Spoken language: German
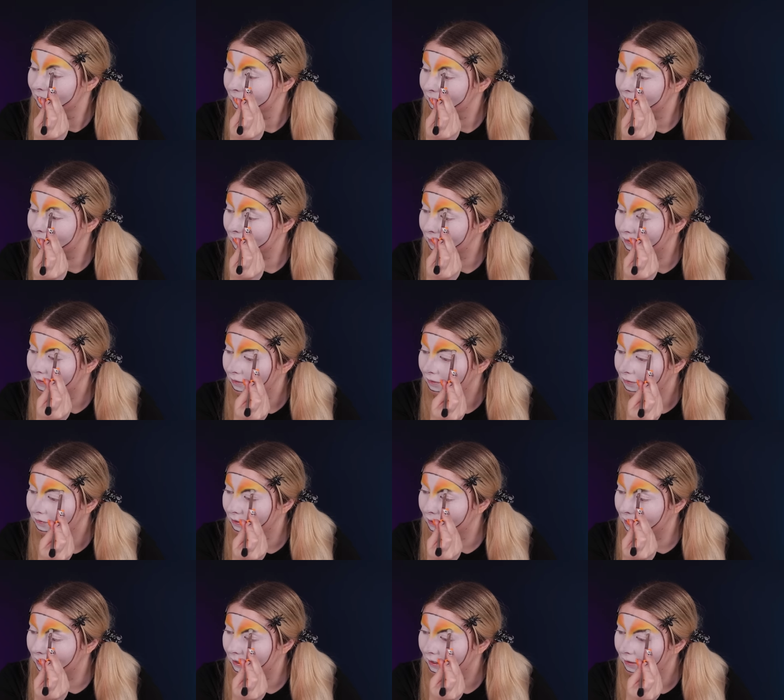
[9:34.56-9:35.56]
das sieht so
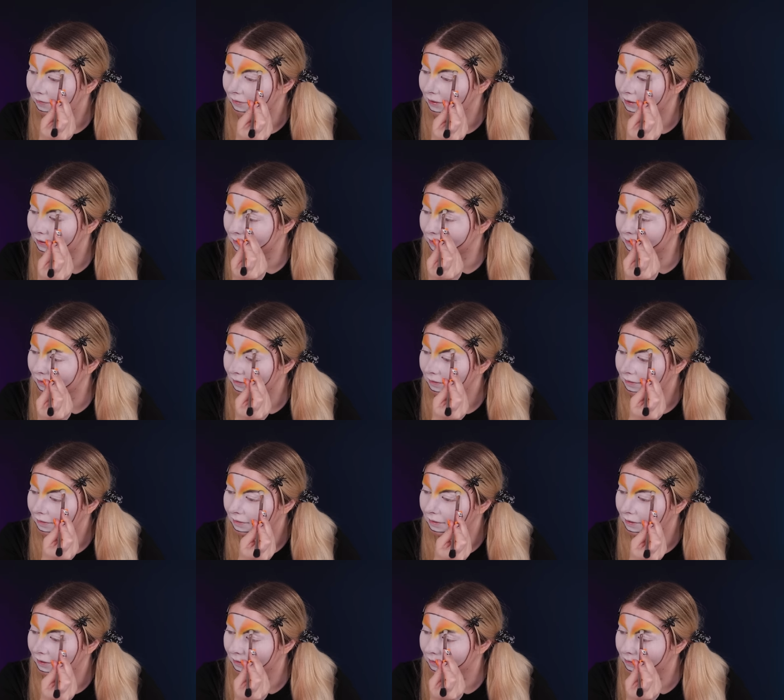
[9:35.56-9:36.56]
belämmert
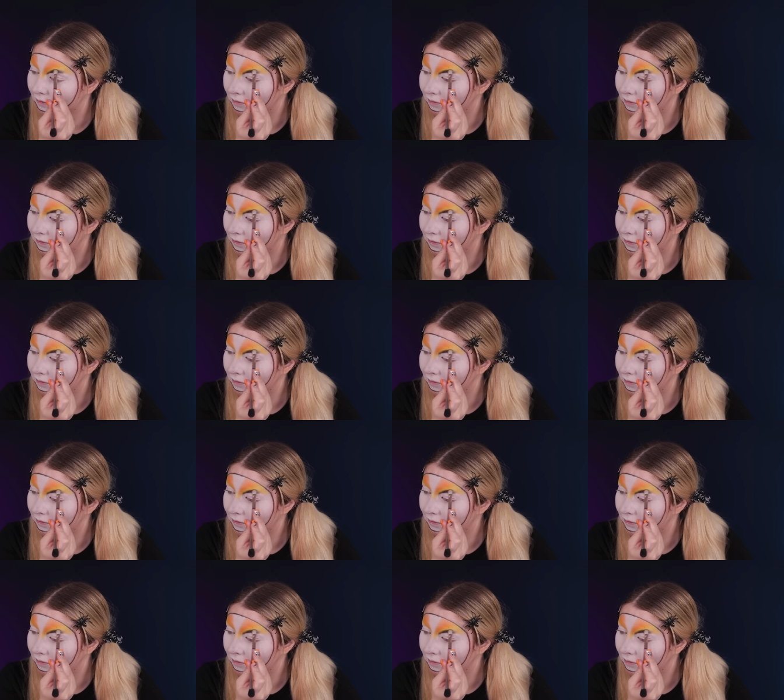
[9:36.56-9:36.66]
aussehen.